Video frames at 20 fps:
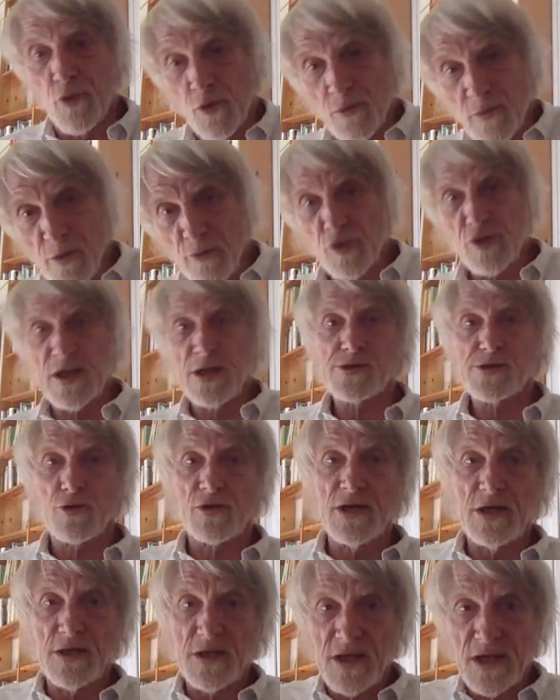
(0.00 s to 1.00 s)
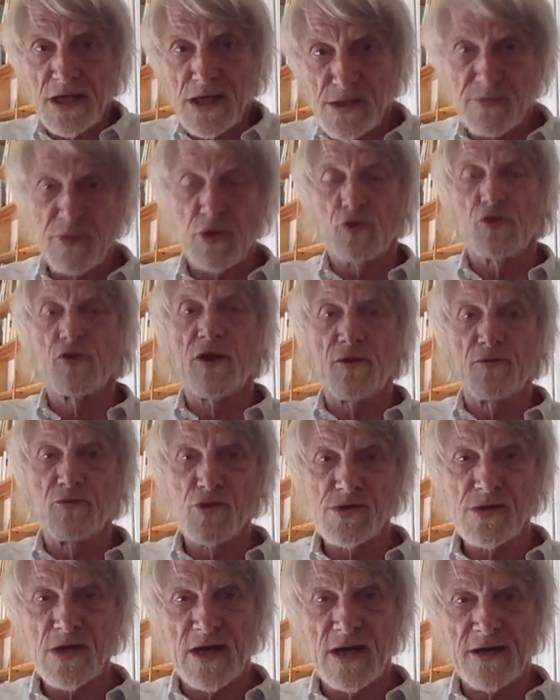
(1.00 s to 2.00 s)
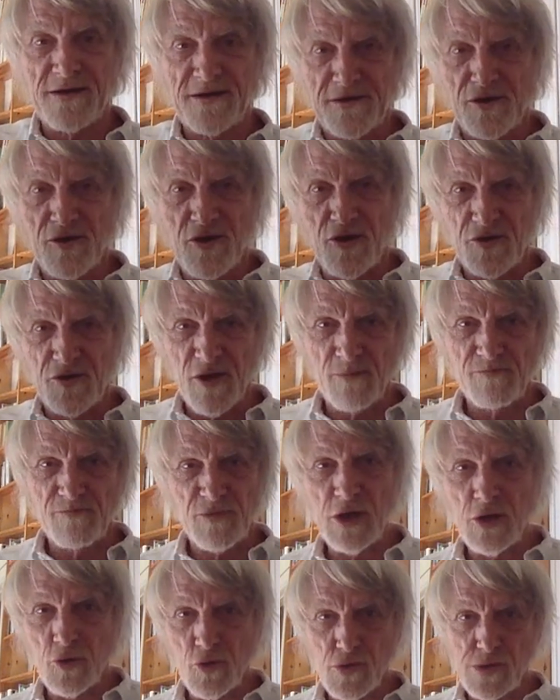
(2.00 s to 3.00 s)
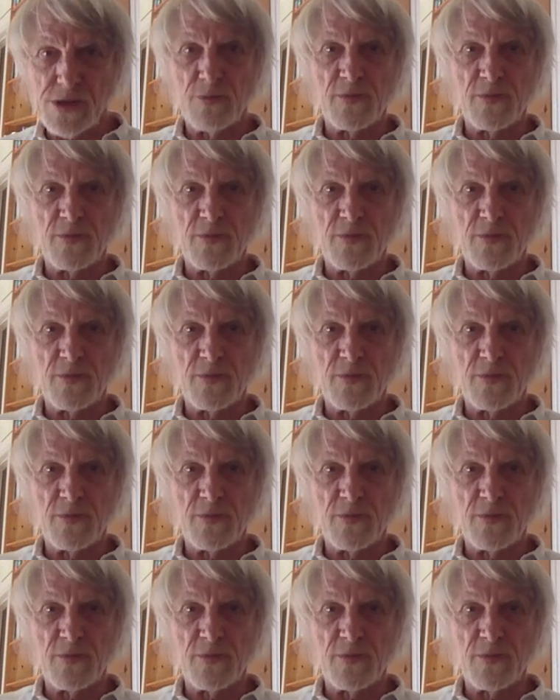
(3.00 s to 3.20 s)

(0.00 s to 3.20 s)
au moment de la sortie de crise, ben, on aurait besoin d'un petit coup